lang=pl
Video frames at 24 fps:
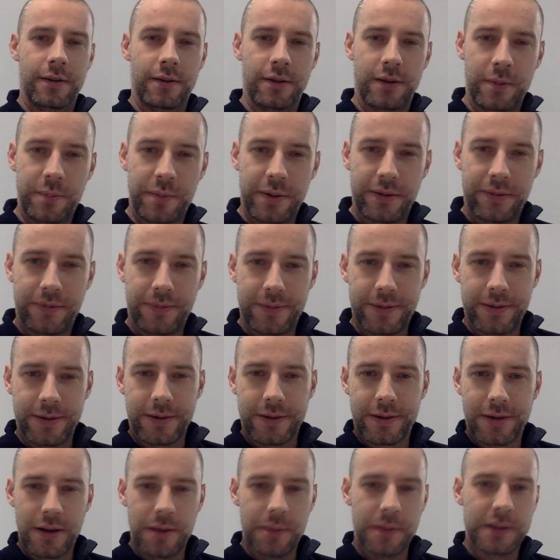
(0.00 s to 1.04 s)
Najpierw e,
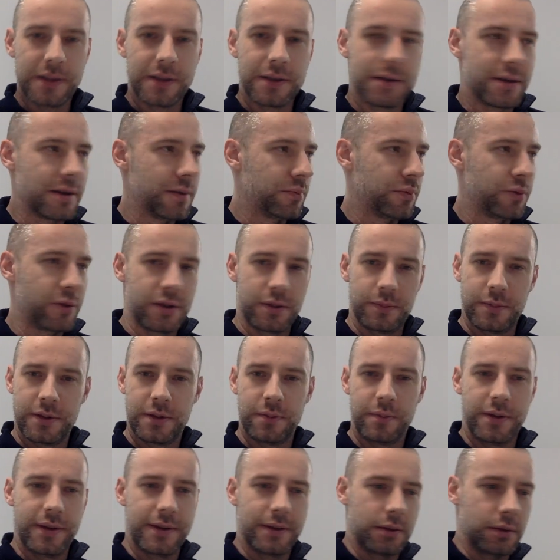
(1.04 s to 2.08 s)
klimatycznie puścimy
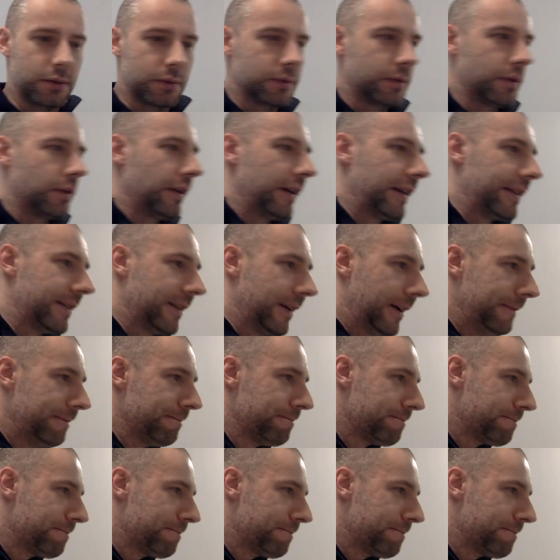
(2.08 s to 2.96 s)
sobie taką kolendę.